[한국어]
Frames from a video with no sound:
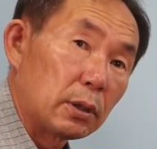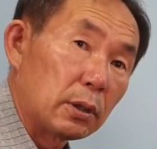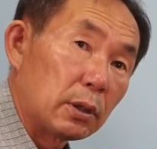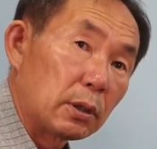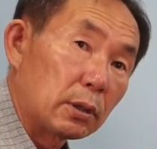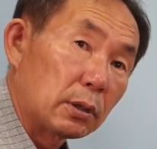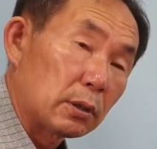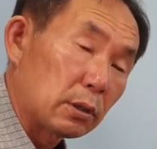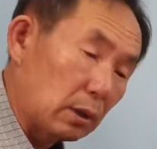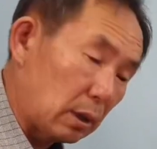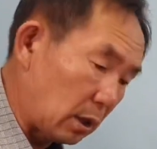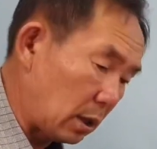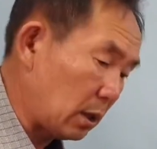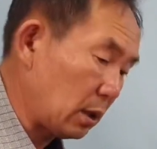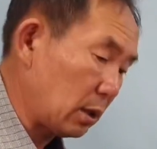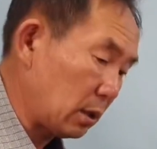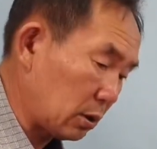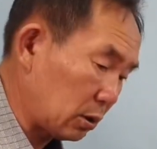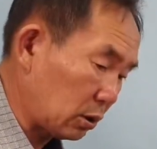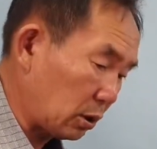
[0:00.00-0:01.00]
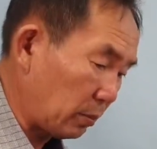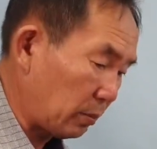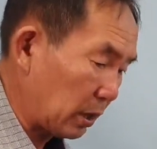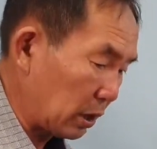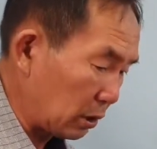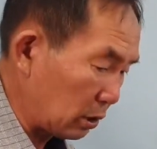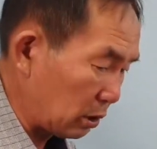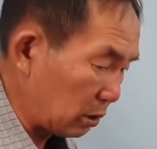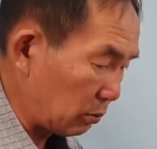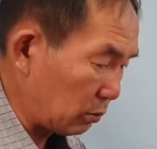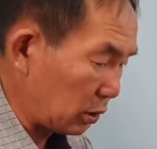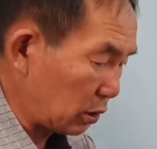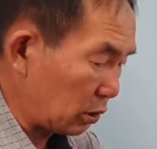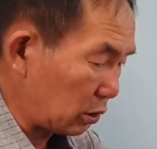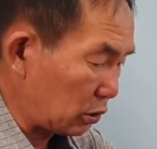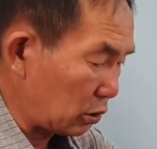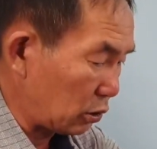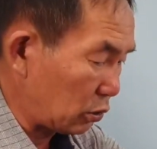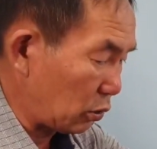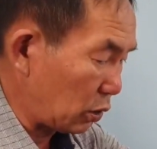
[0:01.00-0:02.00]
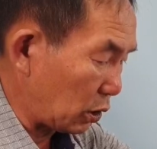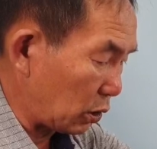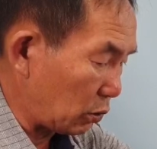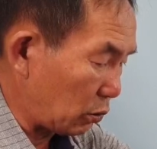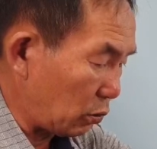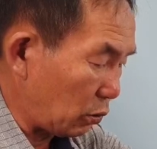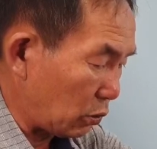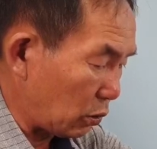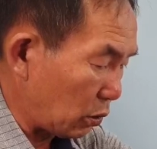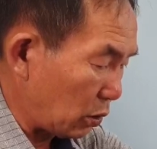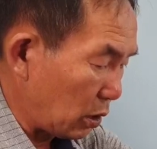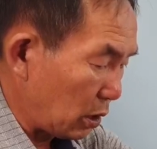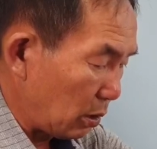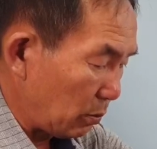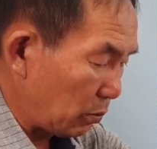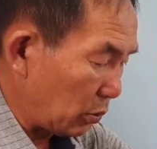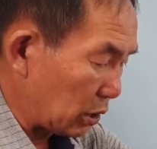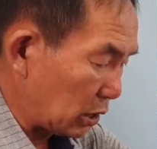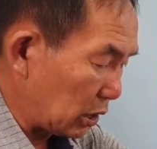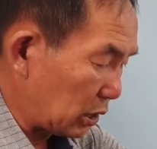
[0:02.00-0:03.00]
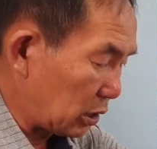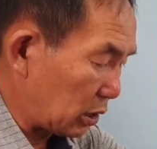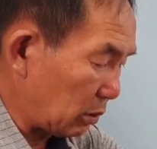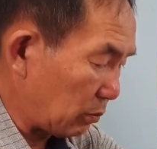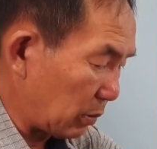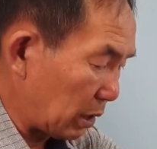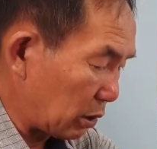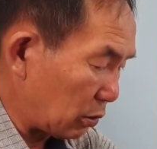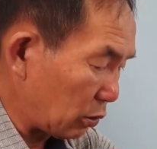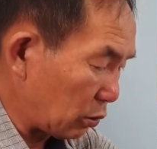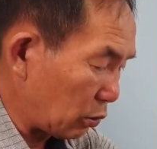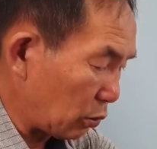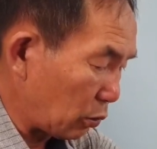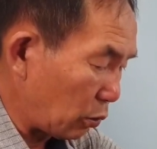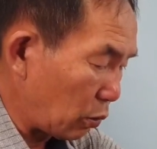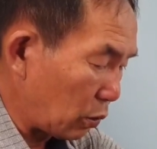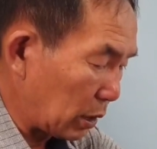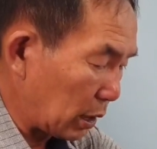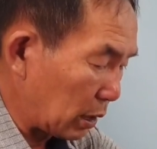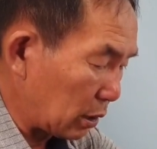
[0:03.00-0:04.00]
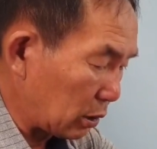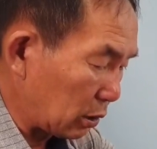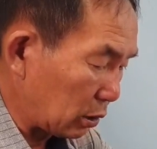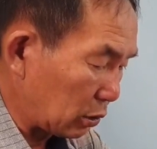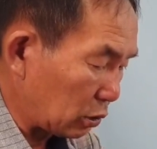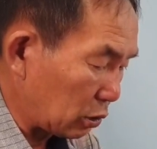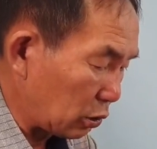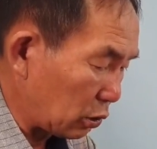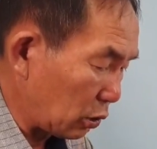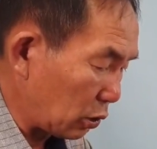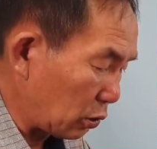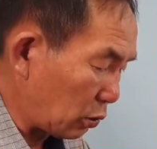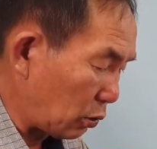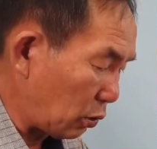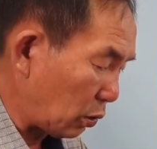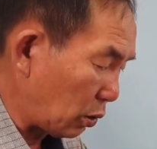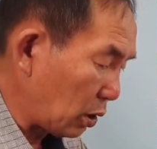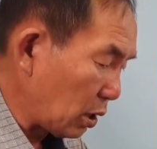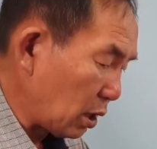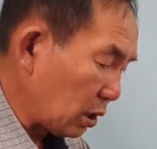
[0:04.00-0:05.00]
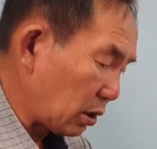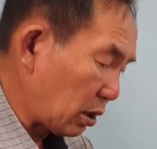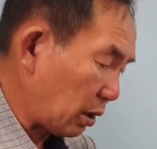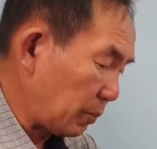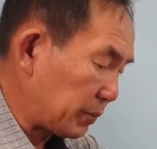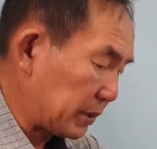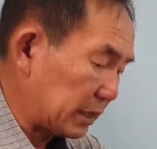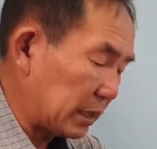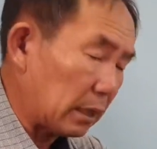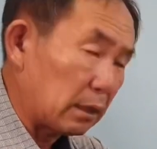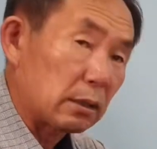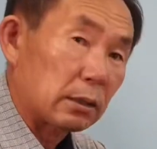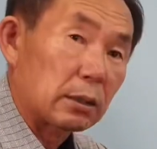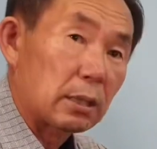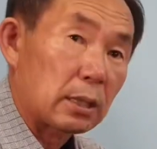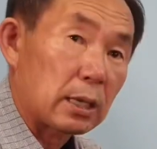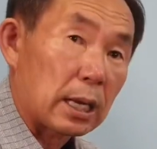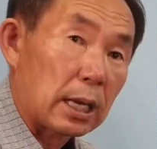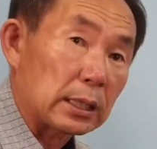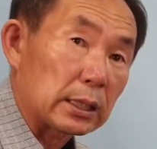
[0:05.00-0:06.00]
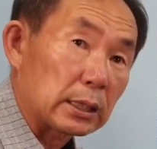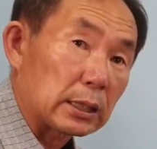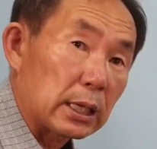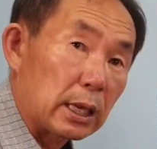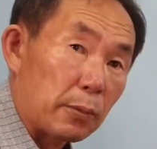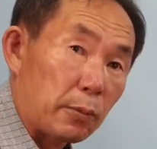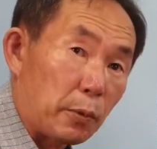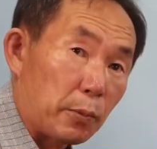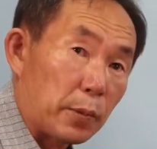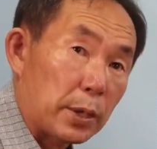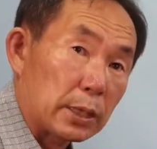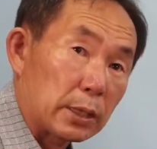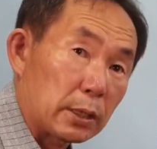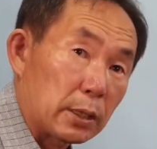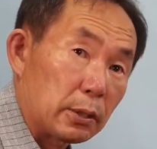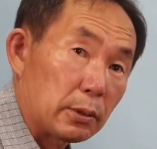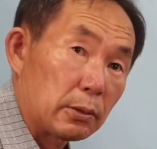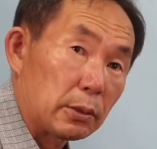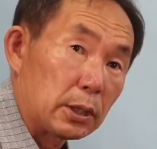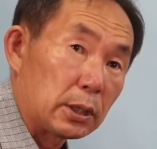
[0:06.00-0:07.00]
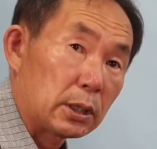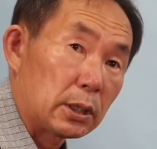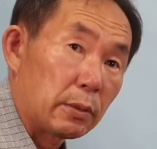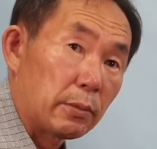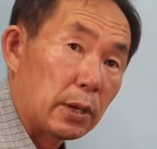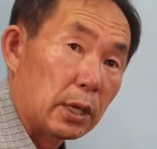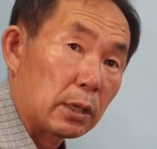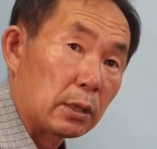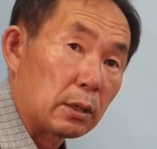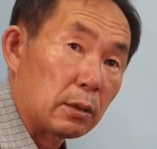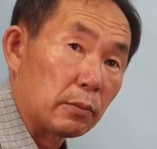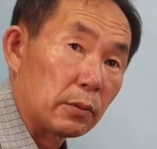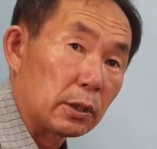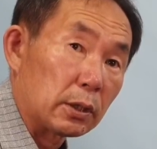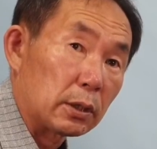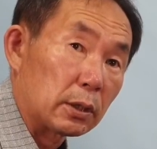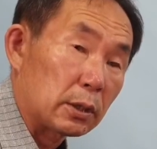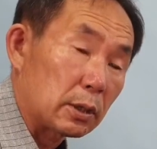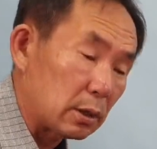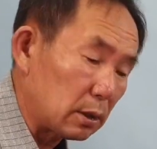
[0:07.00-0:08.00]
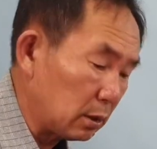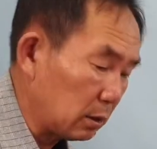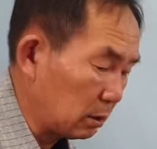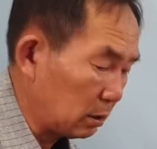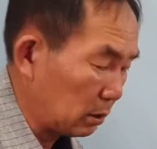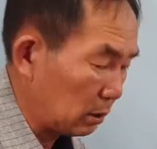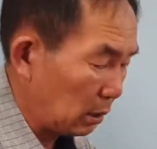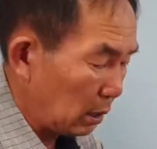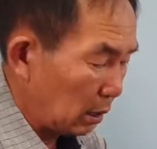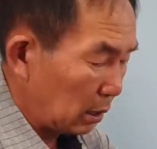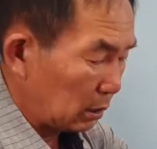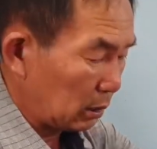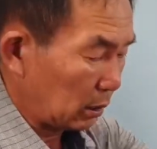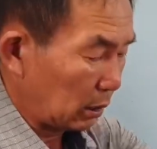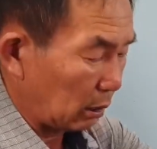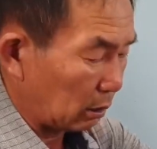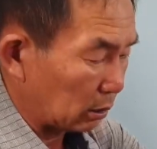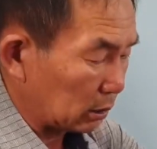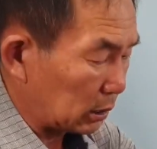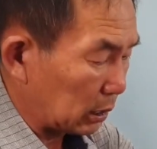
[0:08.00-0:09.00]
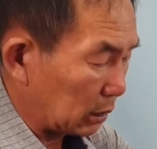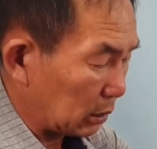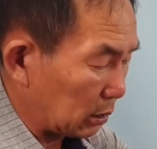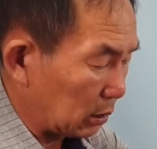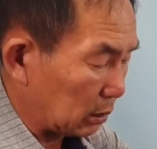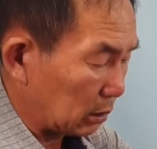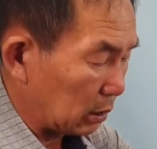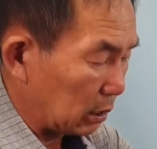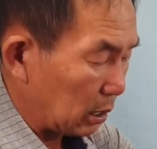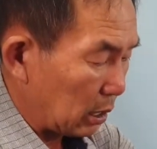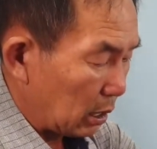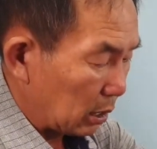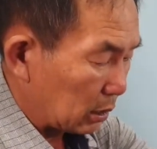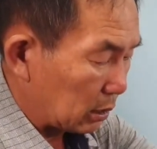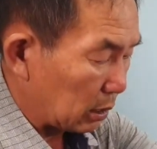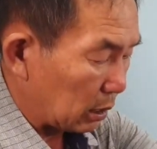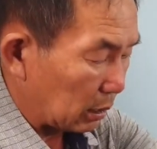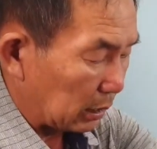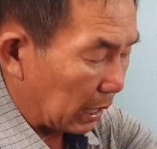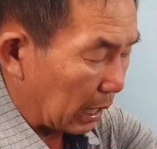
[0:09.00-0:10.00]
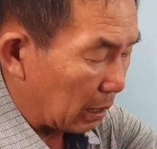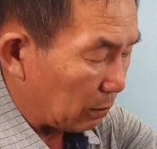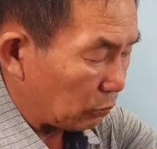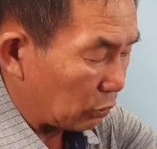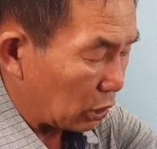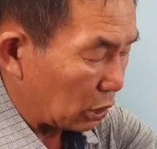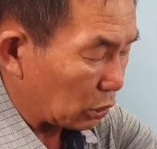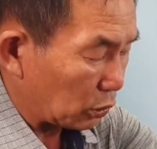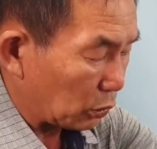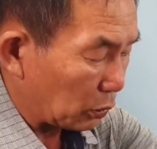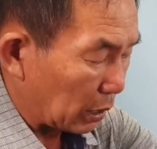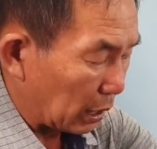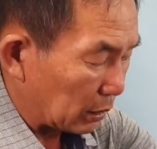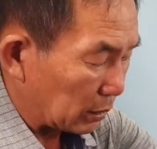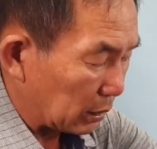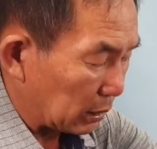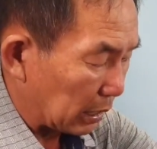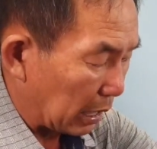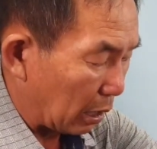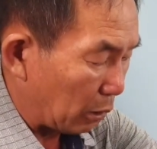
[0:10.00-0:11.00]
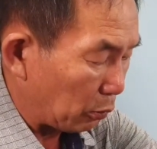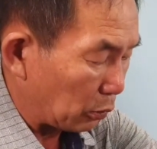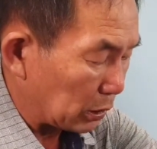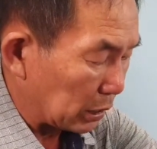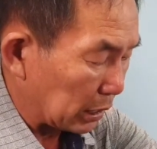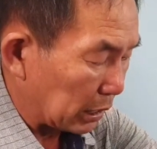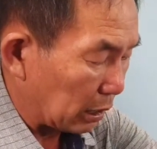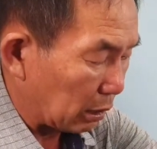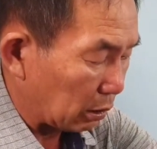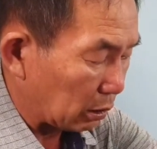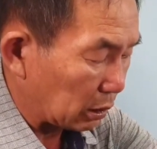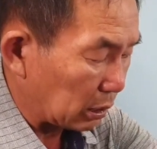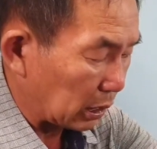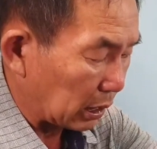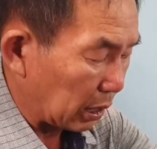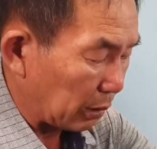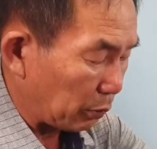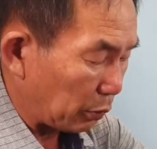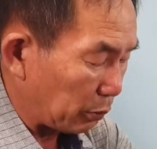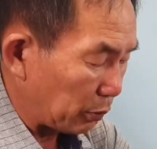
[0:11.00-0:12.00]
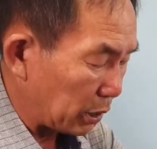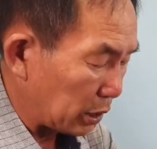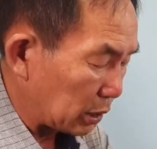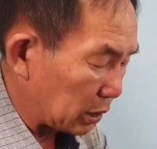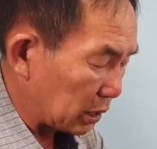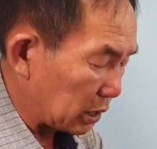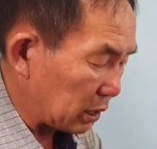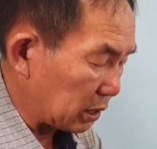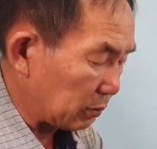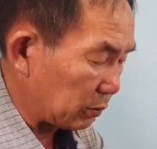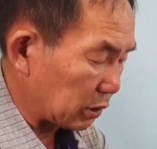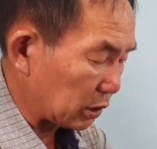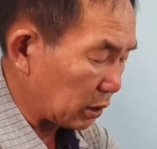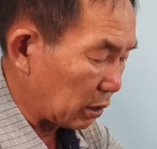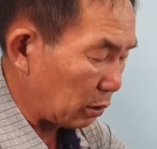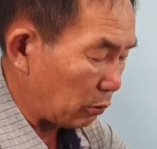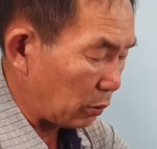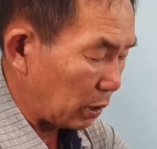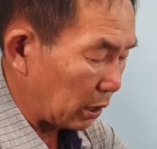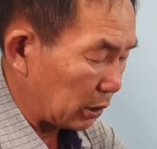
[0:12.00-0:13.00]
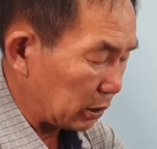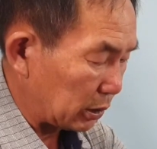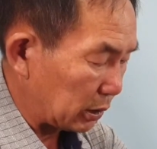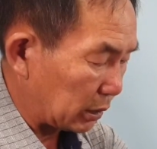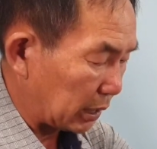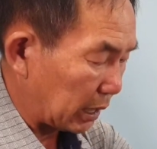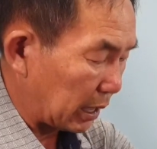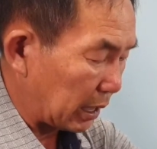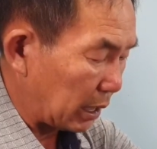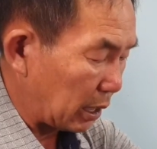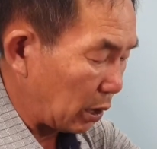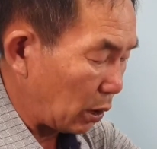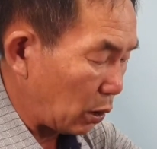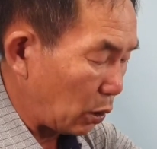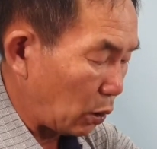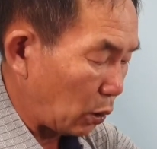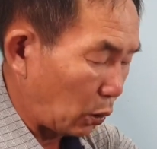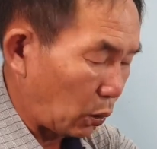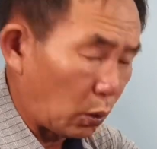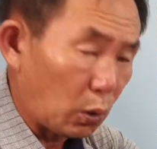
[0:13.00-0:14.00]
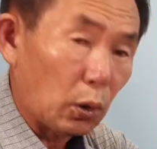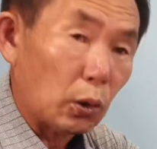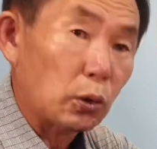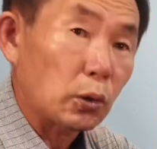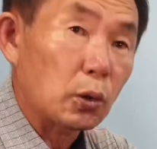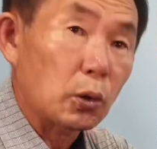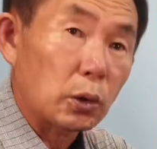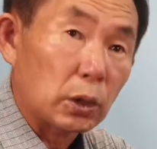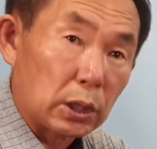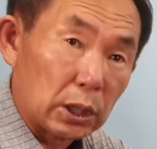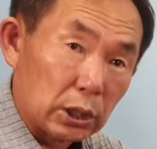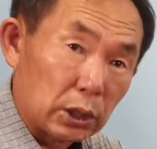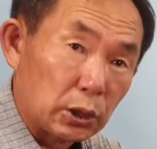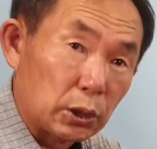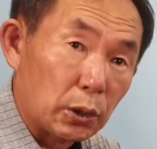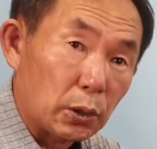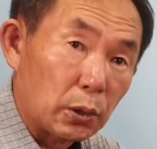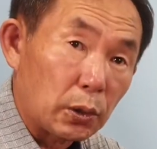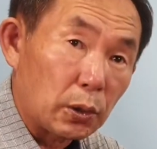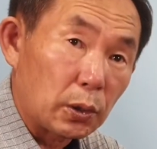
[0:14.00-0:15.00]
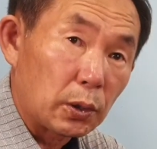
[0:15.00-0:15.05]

네. 근데 예, 천만 원이 넘는 것들도 있고 뭐 2천만 원 호가는 것들도 있고 더 비싼 것들은 아직 제가 못 봤어요. 2천만 원 넘는 것들은. 근데 어쨌든 그런 나무들이 쏟아져 나오니까 어떻게 보면은 지금은 석화의 대혼돈기죠.